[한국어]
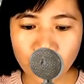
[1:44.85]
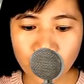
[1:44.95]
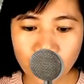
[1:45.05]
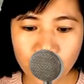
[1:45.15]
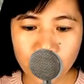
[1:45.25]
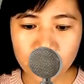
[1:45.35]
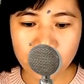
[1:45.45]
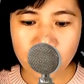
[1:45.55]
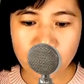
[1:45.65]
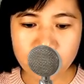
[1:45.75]

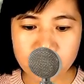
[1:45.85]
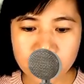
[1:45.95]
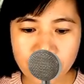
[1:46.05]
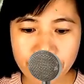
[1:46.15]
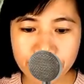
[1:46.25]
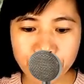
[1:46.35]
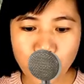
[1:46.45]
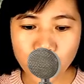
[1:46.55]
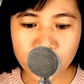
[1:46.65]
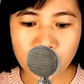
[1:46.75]
찬원은 몹시 신이
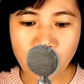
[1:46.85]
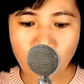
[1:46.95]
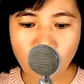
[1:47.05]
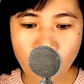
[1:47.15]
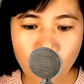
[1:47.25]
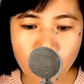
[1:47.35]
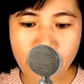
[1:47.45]
나서 아이폰